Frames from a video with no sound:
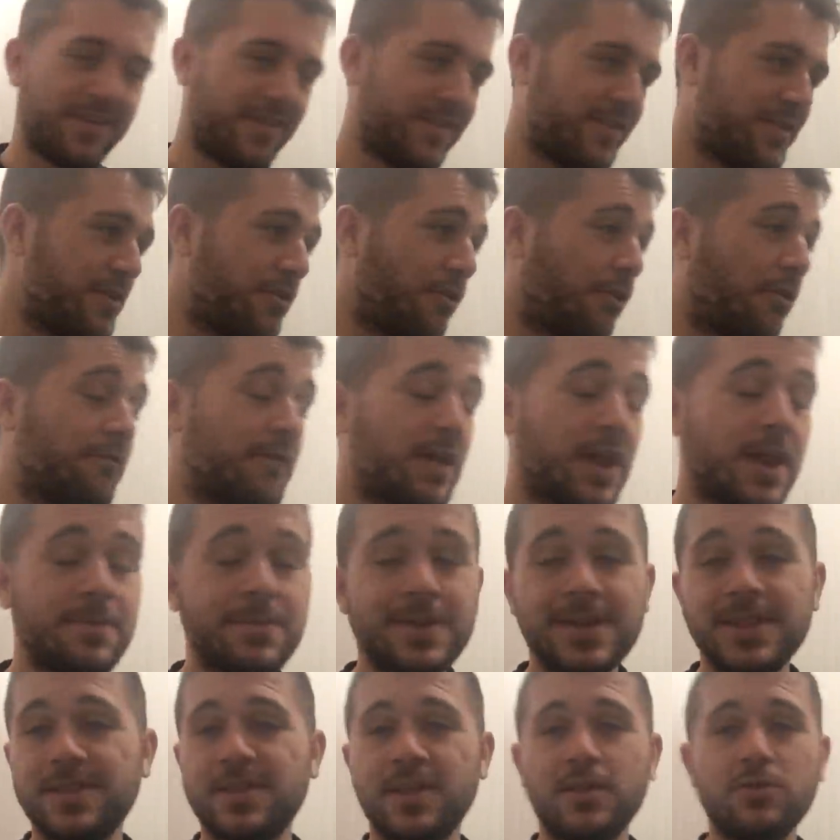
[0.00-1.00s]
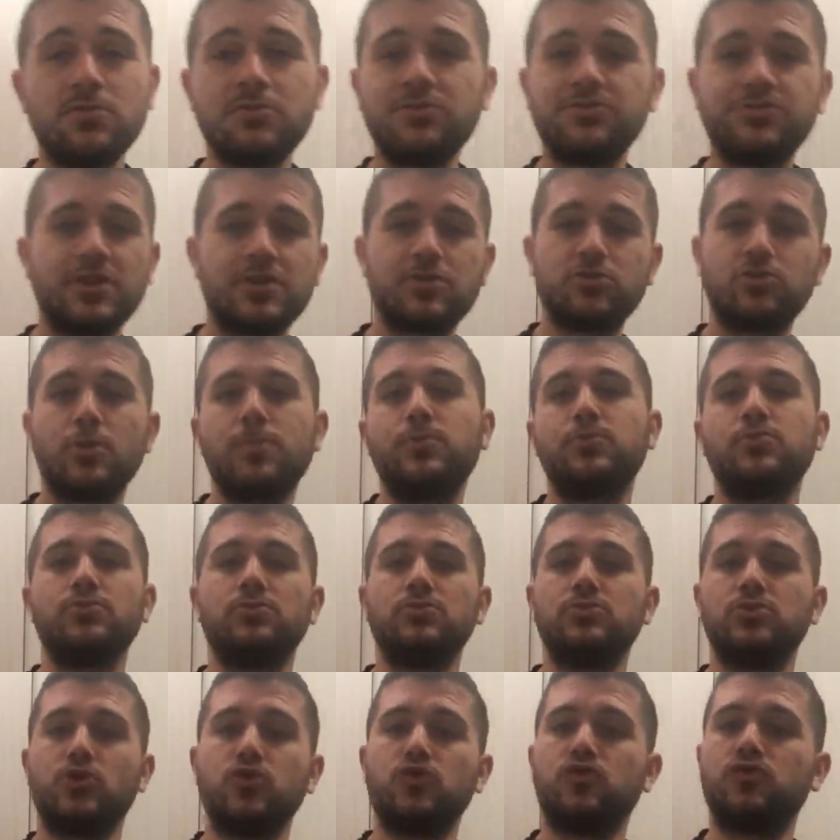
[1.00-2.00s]
Io veramente ad un certo
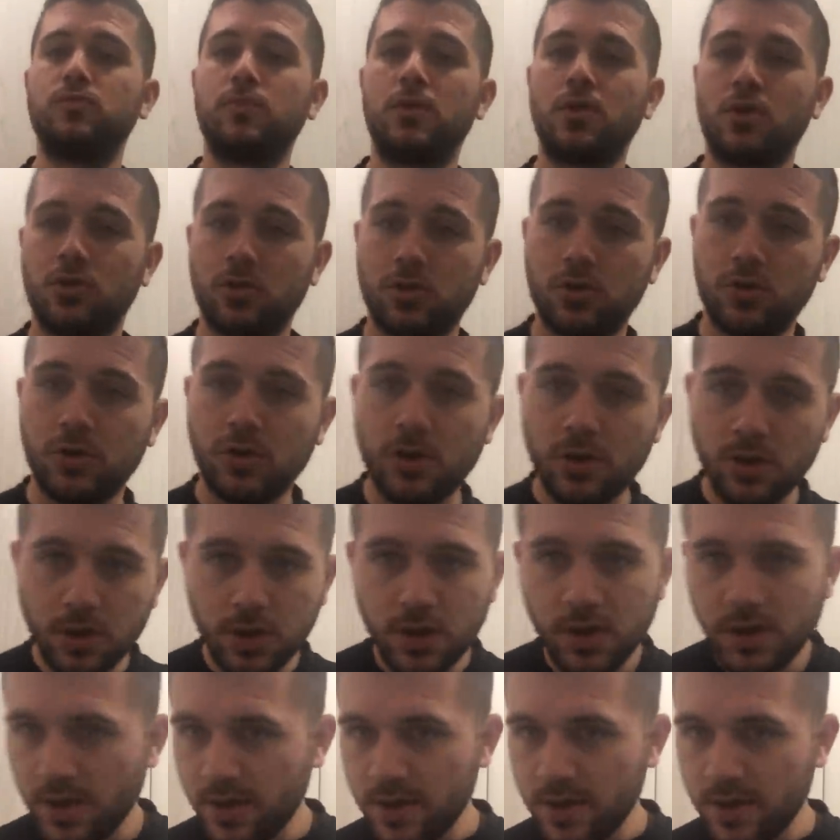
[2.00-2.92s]
punto sbrocco.